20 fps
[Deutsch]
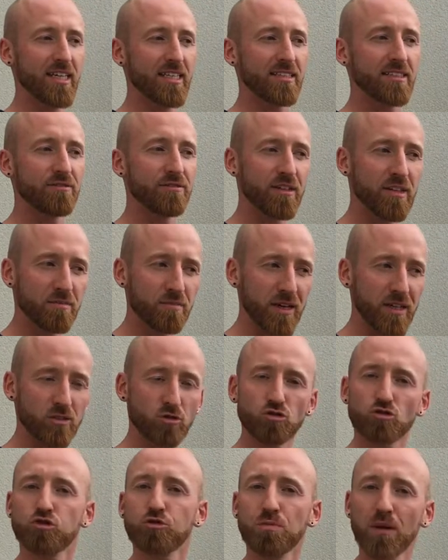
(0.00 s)
die viele
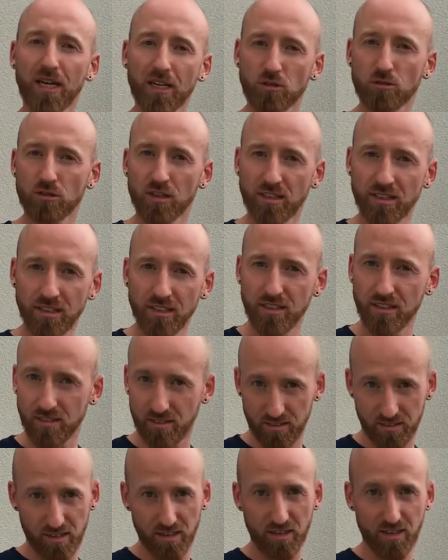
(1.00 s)
Menschen spät oder
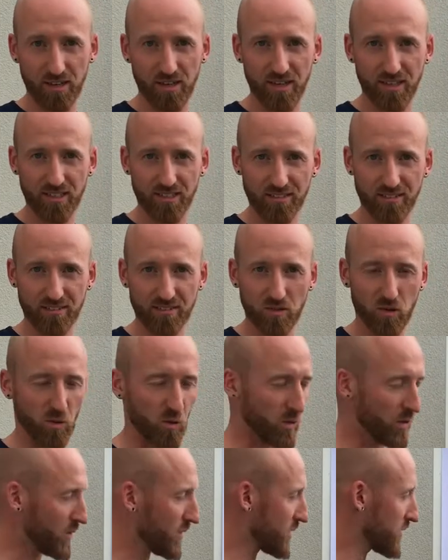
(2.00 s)
nie erreichen.
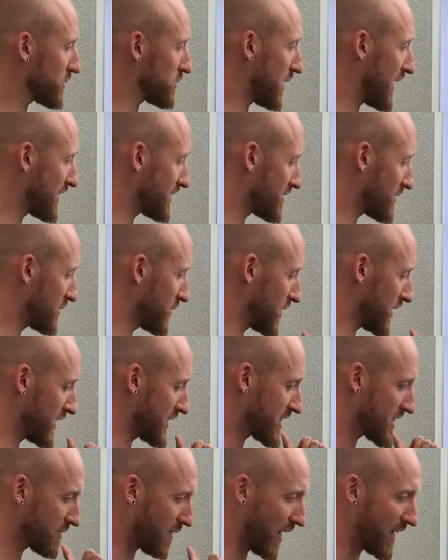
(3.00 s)
Und du hast noch
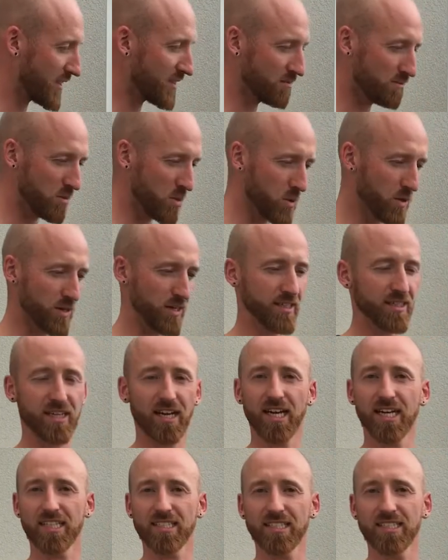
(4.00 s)
eine zweite
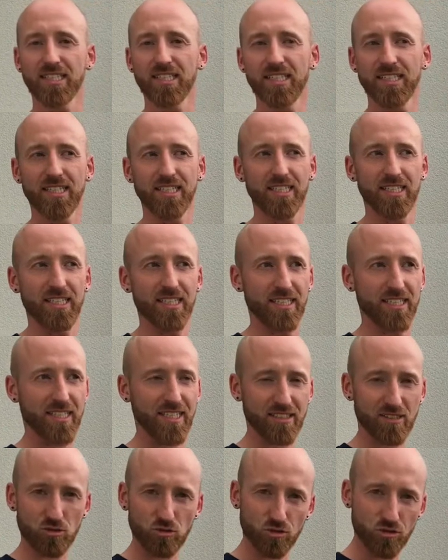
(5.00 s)
Möglichkeit,
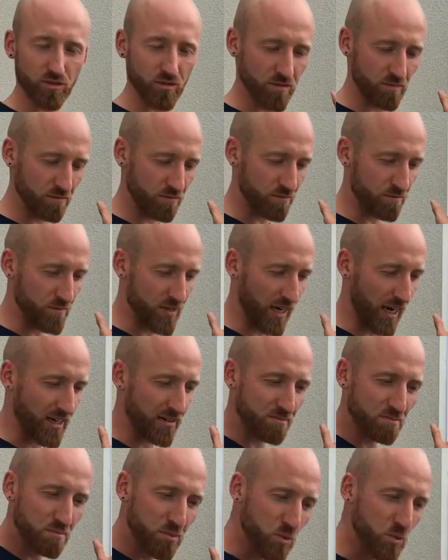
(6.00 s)
das mit
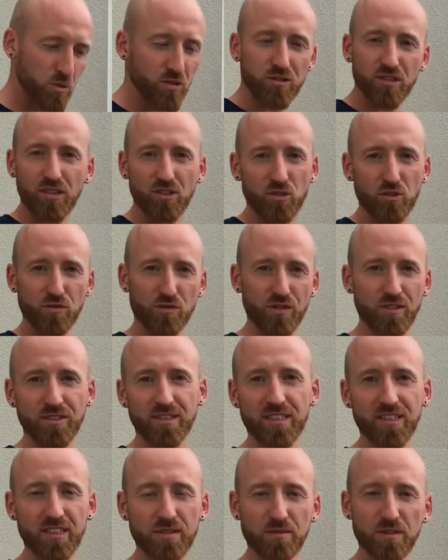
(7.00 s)
einem Booster zu
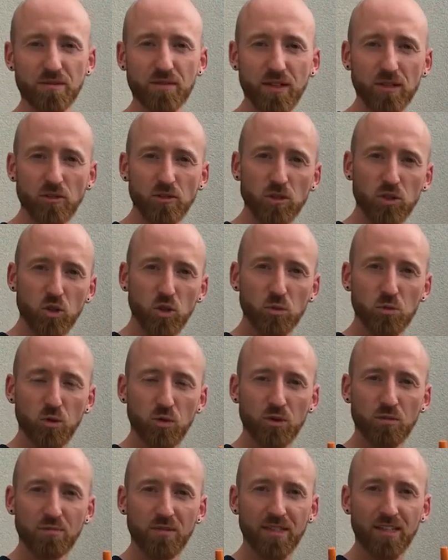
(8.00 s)
versehen, nämlich wenn du die
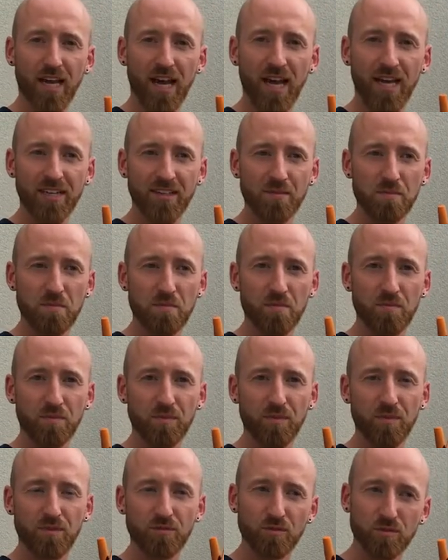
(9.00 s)
Übung mit, einem,
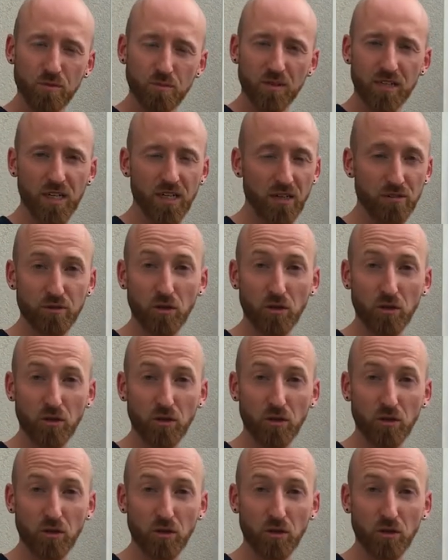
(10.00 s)
mit einer